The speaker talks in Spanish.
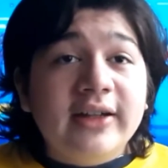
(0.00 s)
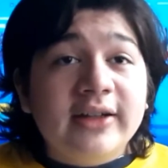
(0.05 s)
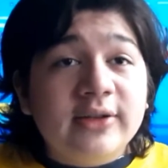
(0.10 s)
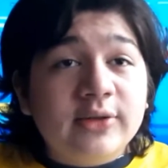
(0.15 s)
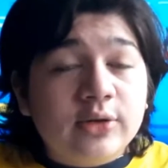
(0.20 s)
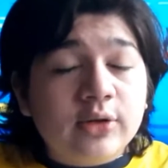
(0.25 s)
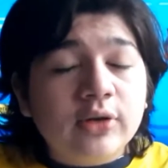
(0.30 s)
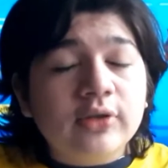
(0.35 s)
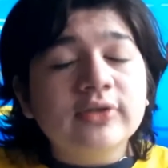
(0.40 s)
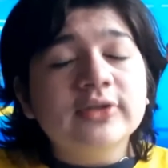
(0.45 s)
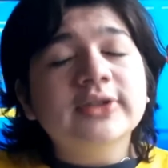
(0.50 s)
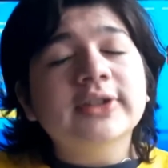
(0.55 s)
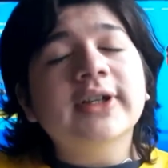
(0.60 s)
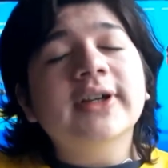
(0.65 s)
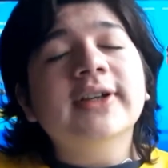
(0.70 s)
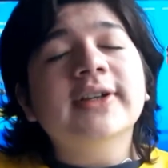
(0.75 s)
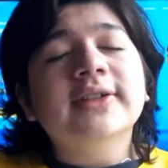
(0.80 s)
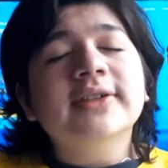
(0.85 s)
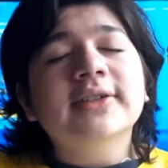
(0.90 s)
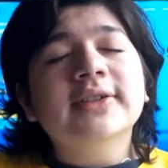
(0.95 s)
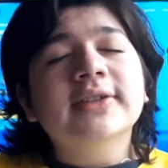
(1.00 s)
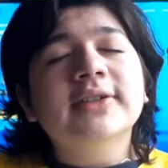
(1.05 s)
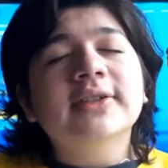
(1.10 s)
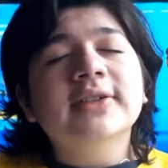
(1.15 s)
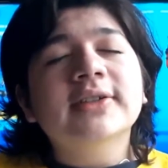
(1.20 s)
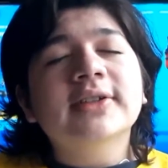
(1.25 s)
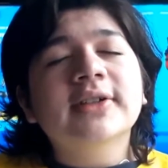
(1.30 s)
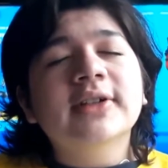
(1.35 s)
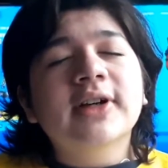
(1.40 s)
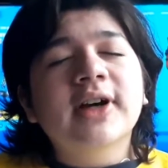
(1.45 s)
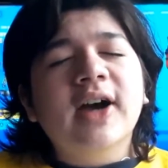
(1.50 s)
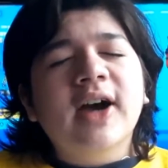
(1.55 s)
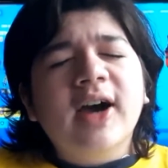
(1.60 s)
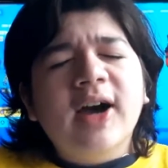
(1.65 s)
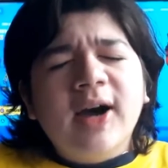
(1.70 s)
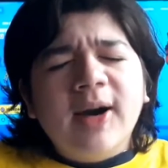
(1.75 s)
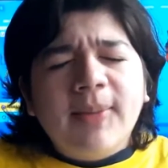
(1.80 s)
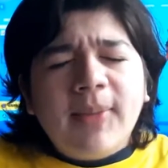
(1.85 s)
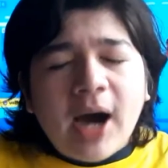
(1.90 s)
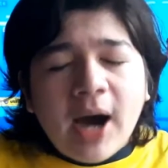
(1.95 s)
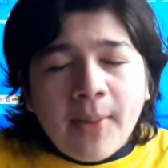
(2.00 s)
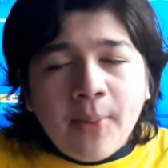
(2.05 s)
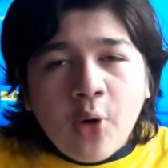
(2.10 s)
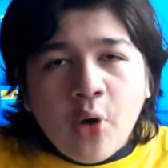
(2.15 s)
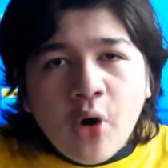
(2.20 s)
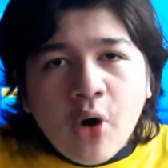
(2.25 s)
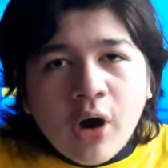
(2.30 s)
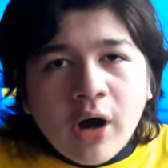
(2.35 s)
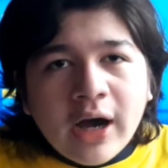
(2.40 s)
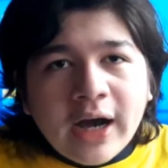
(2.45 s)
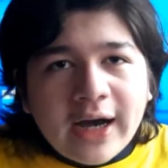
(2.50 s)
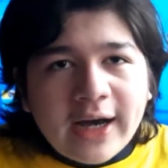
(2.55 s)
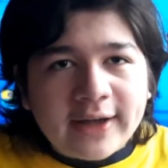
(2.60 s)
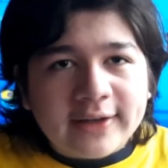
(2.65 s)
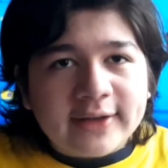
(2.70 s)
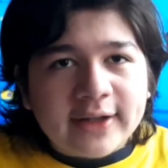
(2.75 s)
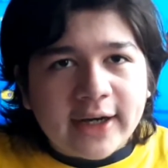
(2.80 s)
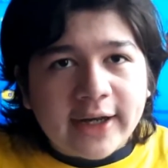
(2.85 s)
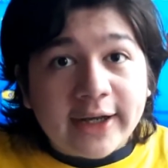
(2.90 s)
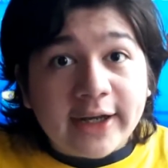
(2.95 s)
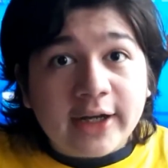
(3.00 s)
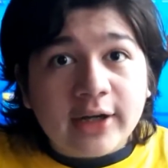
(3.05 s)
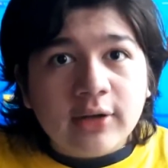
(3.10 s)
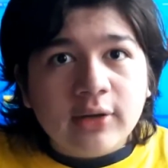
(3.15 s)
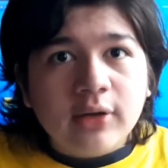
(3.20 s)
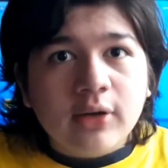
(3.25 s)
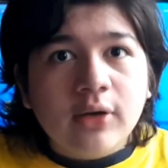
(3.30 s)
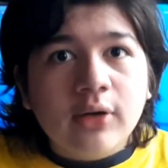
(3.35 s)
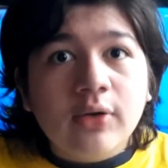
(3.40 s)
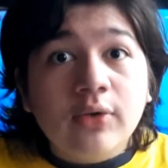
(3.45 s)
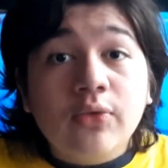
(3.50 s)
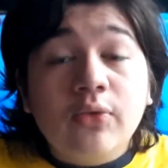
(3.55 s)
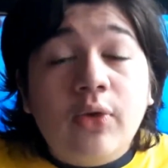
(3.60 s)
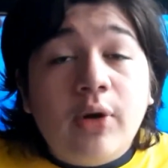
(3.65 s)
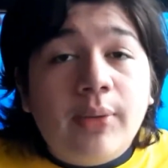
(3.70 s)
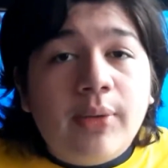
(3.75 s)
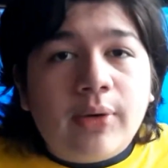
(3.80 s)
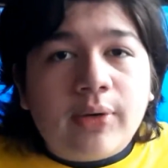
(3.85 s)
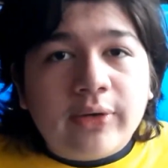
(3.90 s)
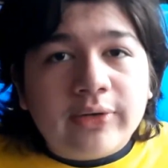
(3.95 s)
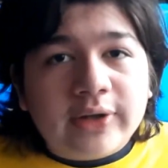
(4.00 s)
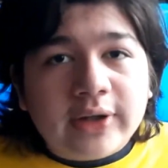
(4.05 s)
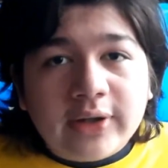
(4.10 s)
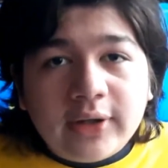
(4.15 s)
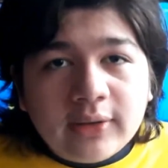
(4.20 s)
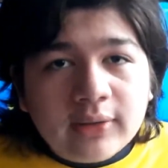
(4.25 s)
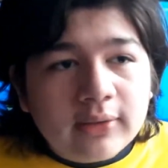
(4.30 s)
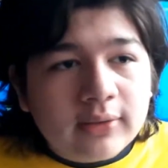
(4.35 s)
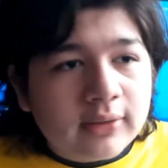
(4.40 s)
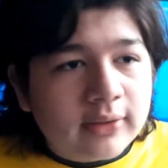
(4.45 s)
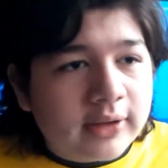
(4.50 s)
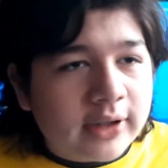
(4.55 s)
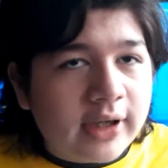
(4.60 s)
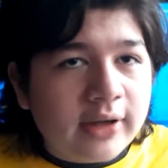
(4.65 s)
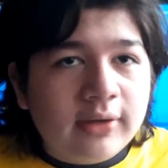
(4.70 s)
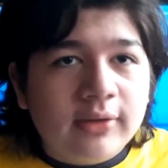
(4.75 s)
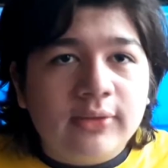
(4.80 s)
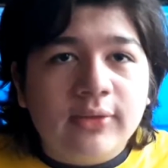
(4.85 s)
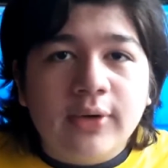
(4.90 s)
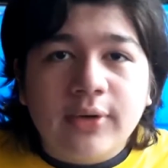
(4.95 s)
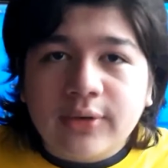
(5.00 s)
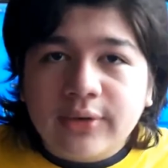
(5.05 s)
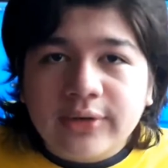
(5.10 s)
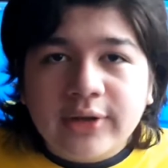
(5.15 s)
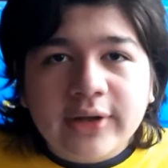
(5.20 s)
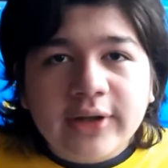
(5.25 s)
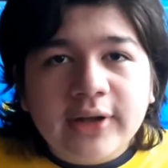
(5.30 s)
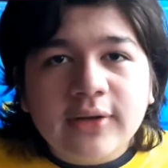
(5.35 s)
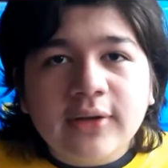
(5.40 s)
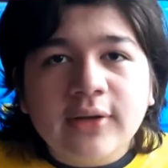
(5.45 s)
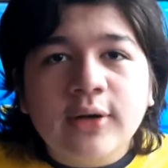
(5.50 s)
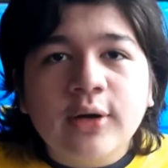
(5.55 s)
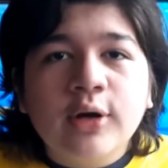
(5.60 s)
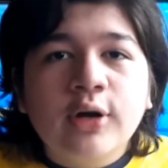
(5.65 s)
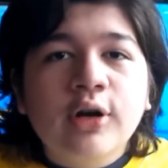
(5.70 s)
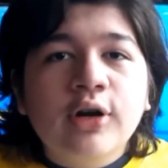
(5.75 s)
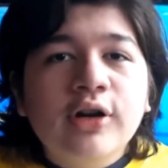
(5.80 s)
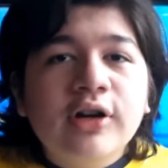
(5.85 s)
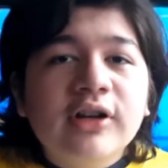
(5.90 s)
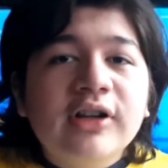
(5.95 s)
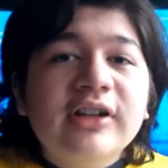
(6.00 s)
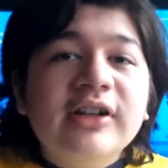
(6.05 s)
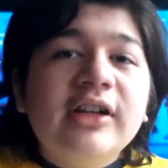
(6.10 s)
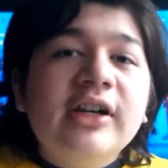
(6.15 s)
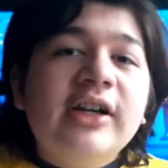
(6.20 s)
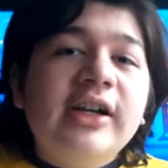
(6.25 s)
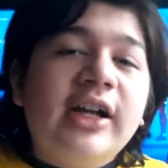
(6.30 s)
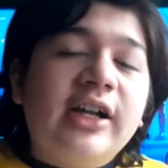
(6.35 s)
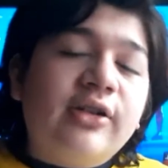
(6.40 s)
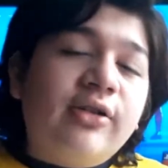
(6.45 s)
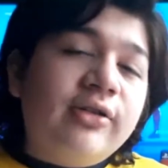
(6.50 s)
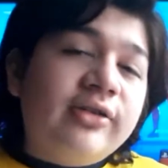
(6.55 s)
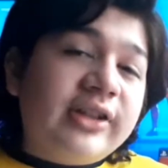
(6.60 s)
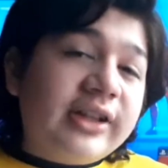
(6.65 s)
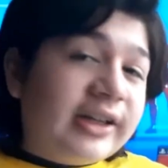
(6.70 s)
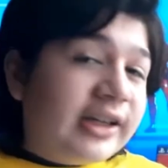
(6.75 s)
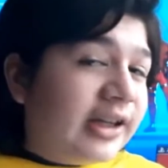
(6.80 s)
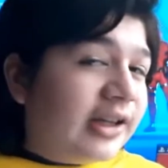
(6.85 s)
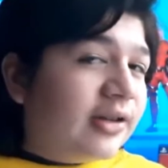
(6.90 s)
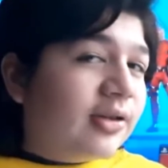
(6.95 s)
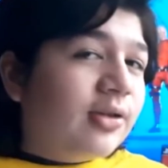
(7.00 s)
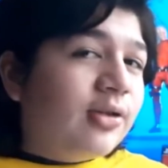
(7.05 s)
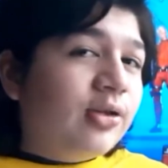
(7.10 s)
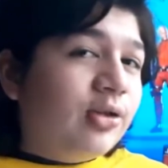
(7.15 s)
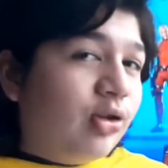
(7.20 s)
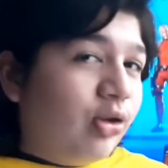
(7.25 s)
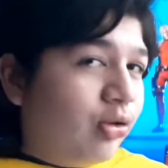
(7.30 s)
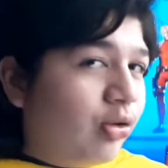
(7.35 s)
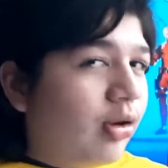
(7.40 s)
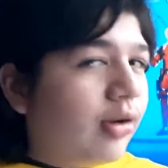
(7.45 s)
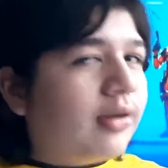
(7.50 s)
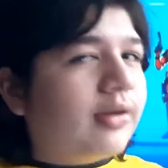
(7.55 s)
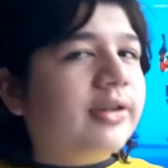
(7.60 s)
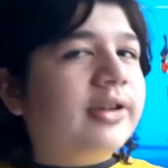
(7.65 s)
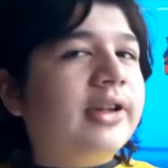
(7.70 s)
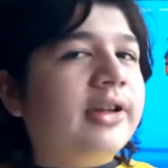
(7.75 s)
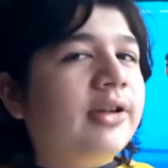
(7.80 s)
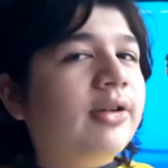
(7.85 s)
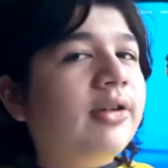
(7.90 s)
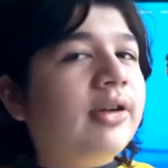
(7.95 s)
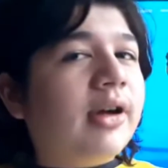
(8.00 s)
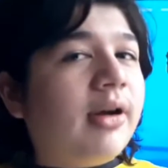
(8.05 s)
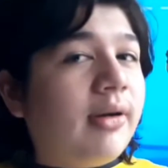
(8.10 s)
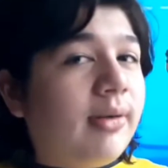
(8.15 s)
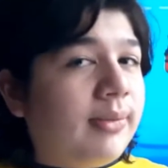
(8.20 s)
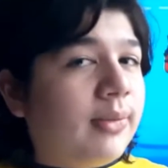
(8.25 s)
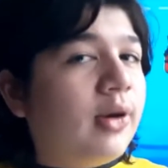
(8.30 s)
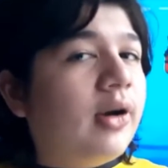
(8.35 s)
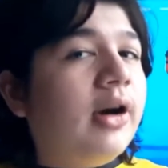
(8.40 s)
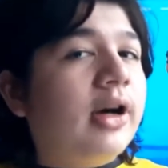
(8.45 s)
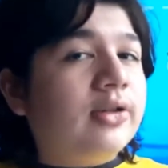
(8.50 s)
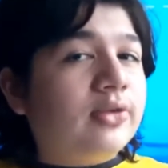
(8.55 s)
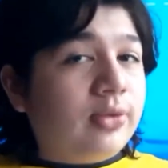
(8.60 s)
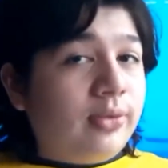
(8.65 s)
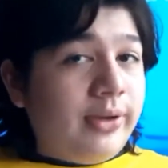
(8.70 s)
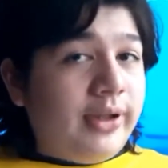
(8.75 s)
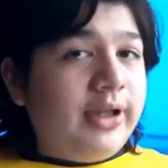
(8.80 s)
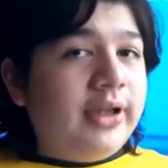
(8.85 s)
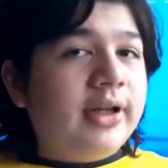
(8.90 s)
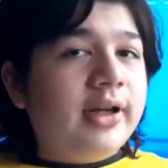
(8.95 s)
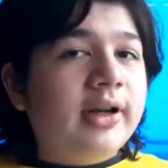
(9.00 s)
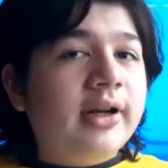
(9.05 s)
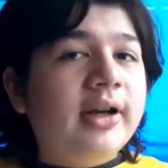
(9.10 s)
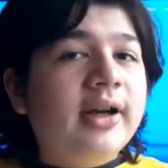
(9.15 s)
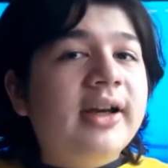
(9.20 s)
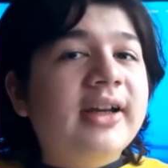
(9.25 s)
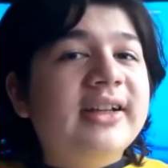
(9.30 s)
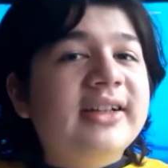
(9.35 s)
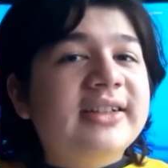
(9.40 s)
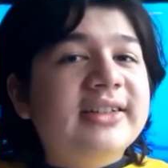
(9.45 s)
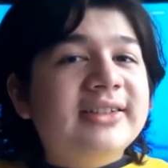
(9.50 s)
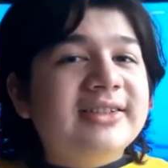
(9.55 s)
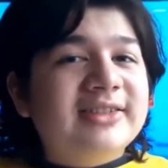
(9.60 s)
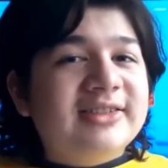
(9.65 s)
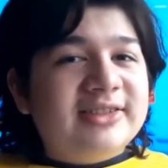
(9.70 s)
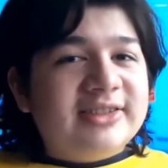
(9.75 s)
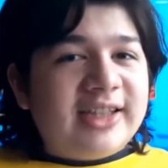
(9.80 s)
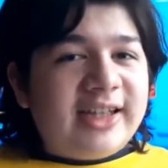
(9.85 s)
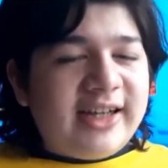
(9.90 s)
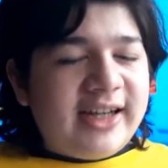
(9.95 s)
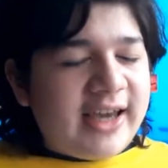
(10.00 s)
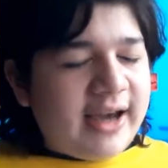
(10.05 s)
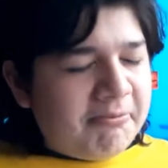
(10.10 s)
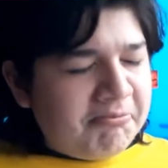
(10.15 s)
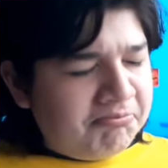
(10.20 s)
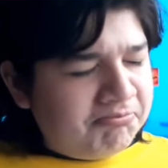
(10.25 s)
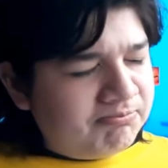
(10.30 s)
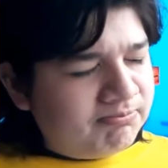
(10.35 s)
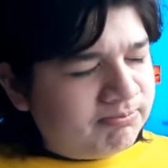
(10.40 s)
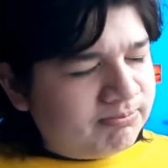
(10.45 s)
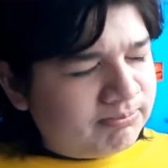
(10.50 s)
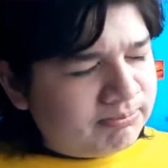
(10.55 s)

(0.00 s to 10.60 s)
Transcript: Entonces, vamos a traer nuevos contenidos. Claro, nuevos contenidos. El contenido, los nuevos contenidos que vamos a subir serían,